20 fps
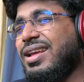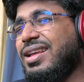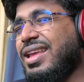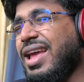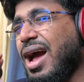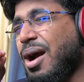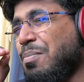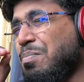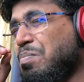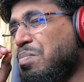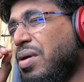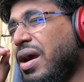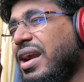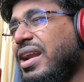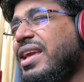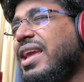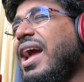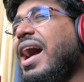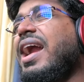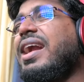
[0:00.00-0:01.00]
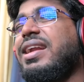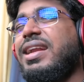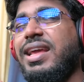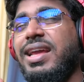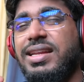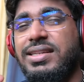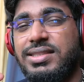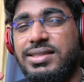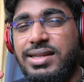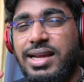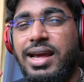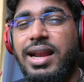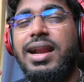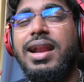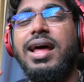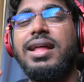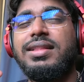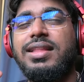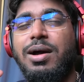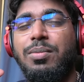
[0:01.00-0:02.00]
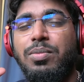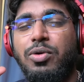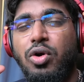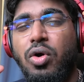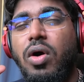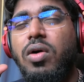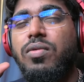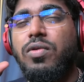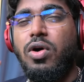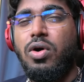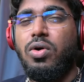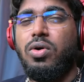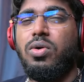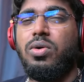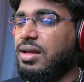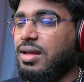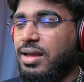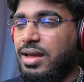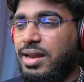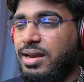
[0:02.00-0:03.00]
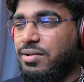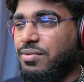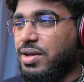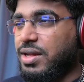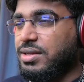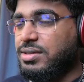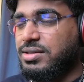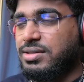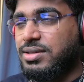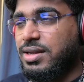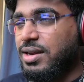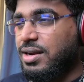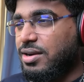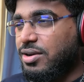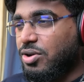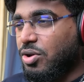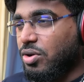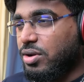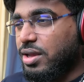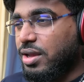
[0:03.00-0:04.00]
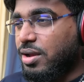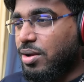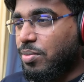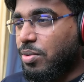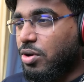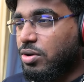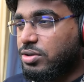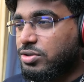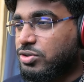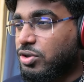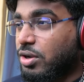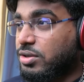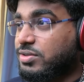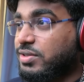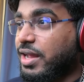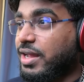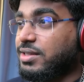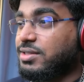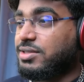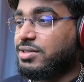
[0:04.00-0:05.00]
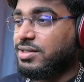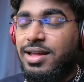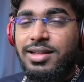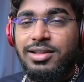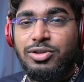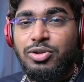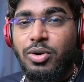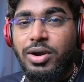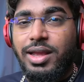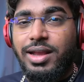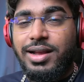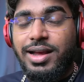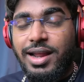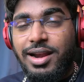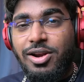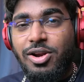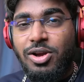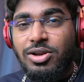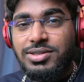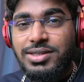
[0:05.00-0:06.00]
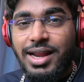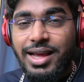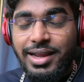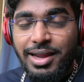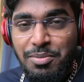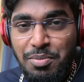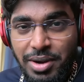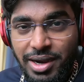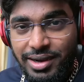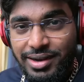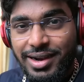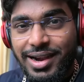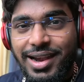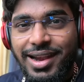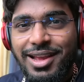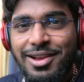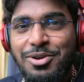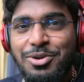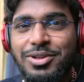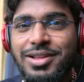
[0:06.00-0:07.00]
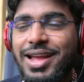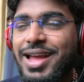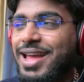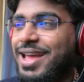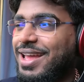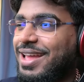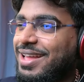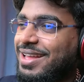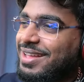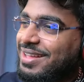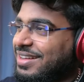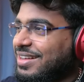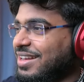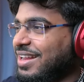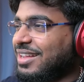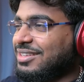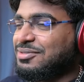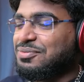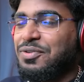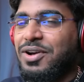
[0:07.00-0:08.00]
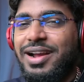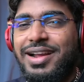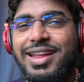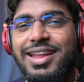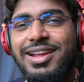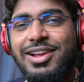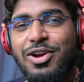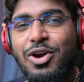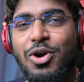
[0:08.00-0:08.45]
क्या बढ़िया टेस्ट कर रहा था ब्रो वो एनीवेज टॉकिंग अबाउट सॉसेज थोड़ी करण औजला की मीट राइडिंग हो जाए Let's fucking